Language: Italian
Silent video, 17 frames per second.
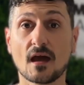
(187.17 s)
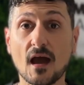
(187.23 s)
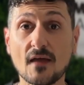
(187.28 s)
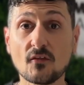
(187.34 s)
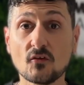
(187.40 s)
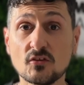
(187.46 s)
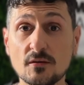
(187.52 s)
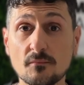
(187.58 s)

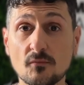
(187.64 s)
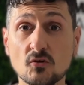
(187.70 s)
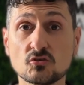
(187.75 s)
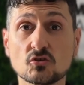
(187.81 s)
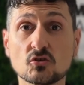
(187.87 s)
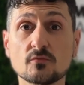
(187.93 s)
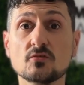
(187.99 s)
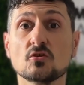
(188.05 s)
Ad ogni
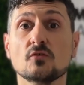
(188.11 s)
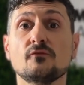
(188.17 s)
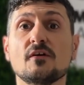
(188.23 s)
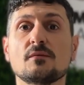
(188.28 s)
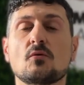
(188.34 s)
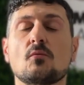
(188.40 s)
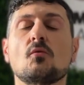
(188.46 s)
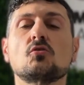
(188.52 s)
modo non mi
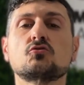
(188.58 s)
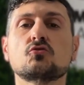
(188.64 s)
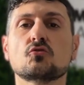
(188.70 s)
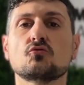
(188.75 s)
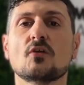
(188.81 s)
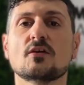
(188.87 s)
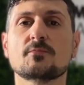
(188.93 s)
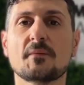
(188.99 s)
soffermo molto
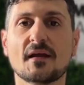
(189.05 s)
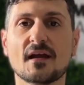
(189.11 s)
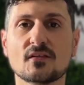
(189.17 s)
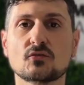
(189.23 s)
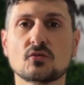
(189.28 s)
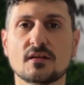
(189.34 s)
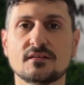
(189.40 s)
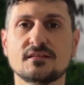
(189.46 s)
sulla
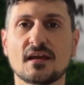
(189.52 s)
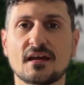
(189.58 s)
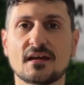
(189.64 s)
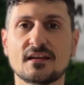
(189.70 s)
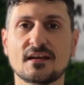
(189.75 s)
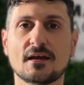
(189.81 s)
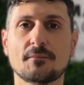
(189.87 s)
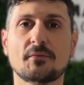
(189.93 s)
spiegazione
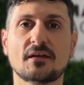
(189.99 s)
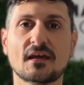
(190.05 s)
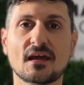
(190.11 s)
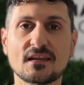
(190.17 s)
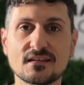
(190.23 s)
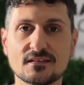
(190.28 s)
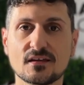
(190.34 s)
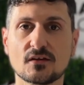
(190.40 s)
tecnica perché
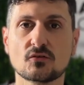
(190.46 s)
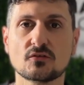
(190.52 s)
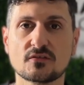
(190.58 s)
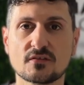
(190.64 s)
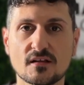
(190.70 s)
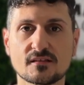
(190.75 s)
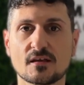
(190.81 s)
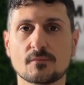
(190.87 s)
all'interno di
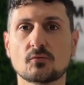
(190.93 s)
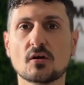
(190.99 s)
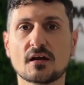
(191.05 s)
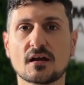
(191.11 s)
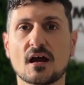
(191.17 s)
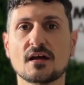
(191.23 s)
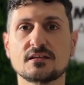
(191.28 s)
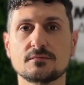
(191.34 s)
Salsa Pro
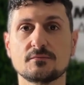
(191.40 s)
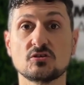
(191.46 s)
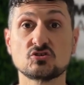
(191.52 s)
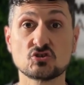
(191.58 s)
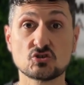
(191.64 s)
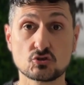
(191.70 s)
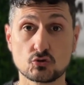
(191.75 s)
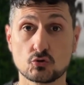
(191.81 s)
Academy
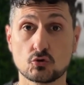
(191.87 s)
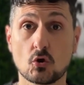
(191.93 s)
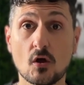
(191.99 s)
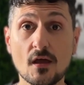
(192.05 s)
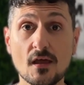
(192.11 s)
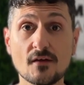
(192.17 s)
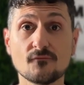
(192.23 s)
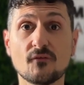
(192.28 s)
ci sono
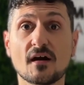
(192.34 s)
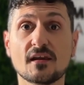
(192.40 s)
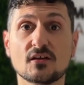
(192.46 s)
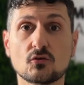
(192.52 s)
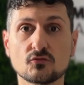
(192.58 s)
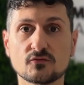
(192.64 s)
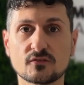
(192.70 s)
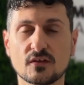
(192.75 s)

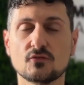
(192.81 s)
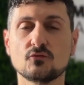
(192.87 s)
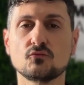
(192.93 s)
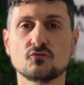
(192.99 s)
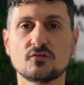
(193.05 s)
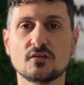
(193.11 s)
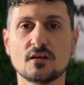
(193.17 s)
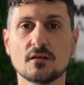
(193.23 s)
vari
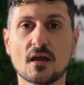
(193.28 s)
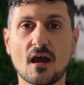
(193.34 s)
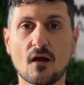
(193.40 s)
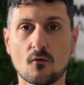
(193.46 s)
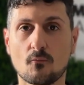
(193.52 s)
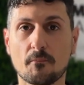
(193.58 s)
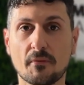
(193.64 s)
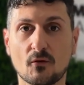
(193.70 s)
contenuti
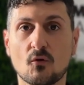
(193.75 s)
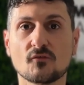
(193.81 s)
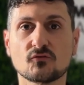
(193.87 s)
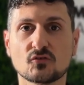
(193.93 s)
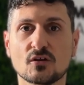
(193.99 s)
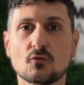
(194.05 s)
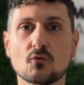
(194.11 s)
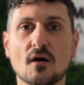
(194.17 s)
per
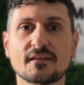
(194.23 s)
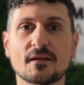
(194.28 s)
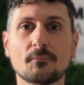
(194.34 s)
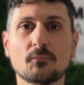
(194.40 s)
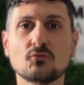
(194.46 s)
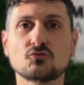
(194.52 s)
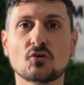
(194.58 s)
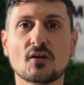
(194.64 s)
quanto riguarda
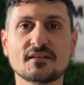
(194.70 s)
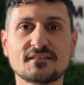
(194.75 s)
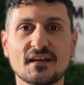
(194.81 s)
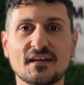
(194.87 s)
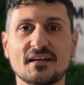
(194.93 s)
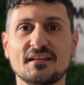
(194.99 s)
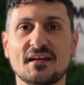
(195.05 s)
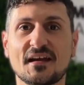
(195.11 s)
appunto la
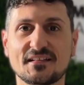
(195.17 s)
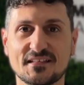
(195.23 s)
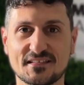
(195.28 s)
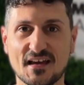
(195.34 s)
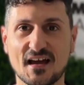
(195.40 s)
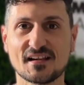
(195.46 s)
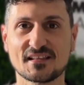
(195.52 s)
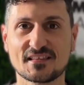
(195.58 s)
tecnica di
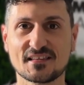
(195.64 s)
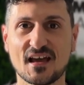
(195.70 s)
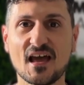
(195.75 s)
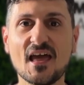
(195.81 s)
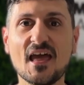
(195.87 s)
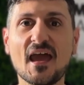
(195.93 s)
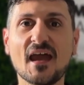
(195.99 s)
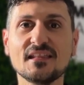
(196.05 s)
salsa
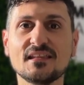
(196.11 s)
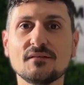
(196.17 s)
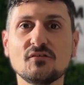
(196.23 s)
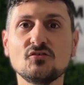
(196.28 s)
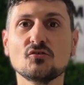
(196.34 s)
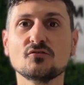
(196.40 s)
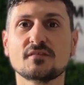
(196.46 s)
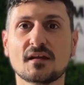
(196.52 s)
e dei
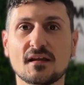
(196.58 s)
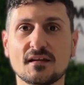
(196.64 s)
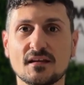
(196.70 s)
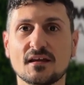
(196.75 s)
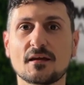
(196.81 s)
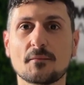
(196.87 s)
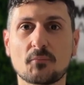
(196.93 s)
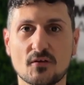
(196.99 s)
video
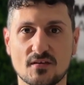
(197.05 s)
training che puoi